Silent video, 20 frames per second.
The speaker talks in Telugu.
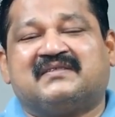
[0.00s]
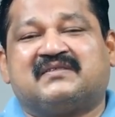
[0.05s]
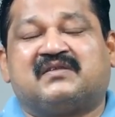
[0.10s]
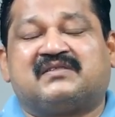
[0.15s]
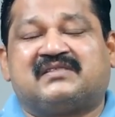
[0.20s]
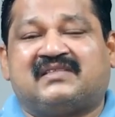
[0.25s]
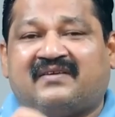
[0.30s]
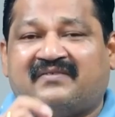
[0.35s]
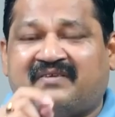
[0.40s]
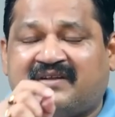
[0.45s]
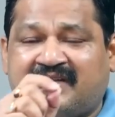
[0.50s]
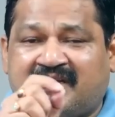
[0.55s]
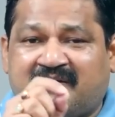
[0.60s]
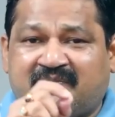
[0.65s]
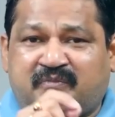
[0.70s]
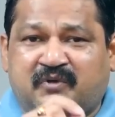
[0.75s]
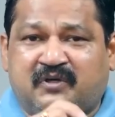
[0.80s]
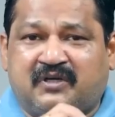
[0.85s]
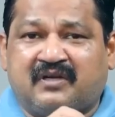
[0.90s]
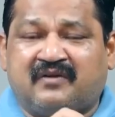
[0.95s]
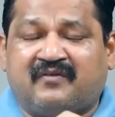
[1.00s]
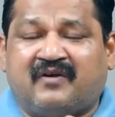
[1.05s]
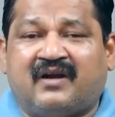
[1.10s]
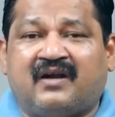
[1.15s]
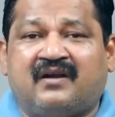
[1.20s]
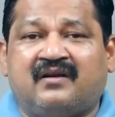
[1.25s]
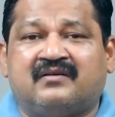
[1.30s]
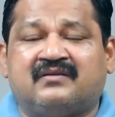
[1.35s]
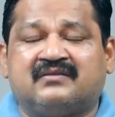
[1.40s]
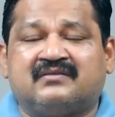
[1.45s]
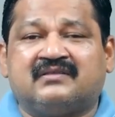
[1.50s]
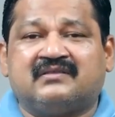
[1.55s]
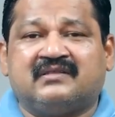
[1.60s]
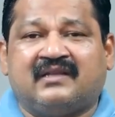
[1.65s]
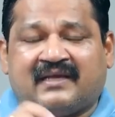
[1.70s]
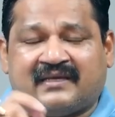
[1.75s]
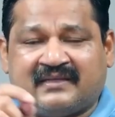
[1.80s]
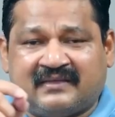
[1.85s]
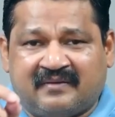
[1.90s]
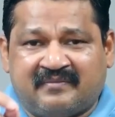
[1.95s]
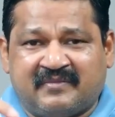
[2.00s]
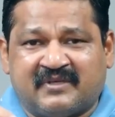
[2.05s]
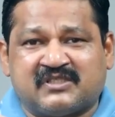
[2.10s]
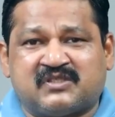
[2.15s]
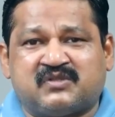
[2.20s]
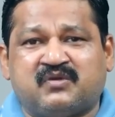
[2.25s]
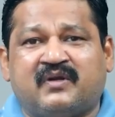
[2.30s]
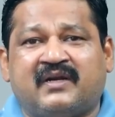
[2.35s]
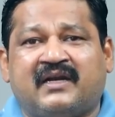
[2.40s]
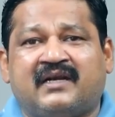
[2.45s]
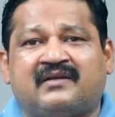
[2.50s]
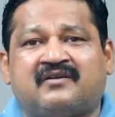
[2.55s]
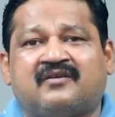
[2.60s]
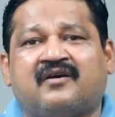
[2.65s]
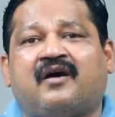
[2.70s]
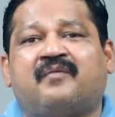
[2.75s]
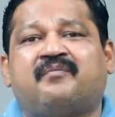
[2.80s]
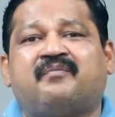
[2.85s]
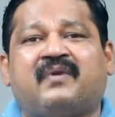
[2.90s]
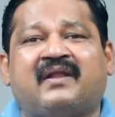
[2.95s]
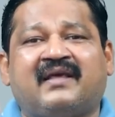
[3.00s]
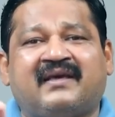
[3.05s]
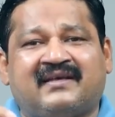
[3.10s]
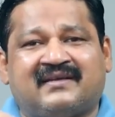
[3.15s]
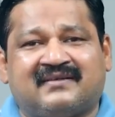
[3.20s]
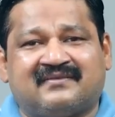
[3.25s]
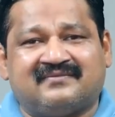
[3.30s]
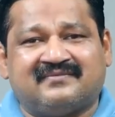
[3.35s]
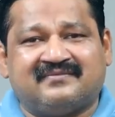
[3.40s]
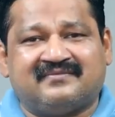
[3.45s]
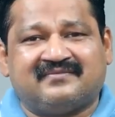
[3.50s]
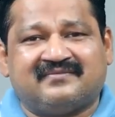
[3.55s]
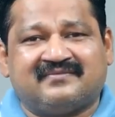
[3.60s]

సో సెవెన్ పుట్టిన వాళ్ళు లైక్ ఎంఎస్ ధోని టాప్ ప్లేయర్